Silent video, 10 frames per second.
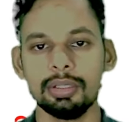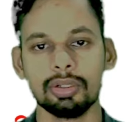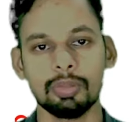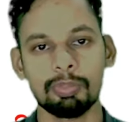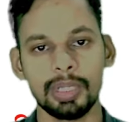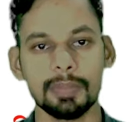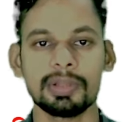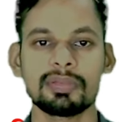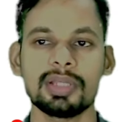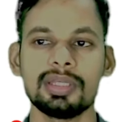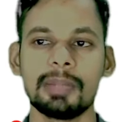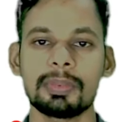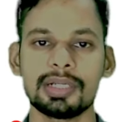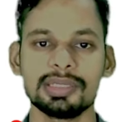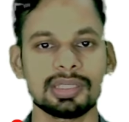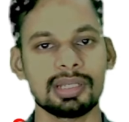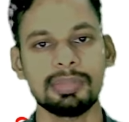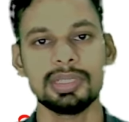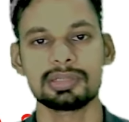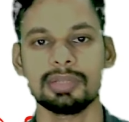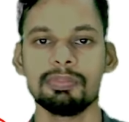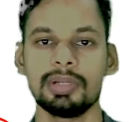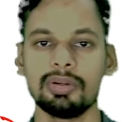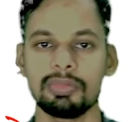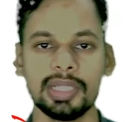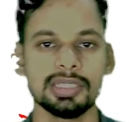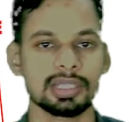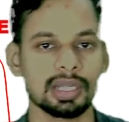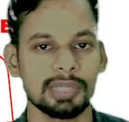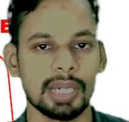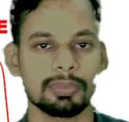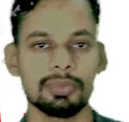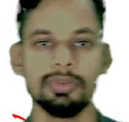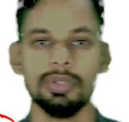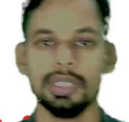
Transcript: देखो पेपर साथी आपका जितना भी सिंपल हो भाई जितना भी आपको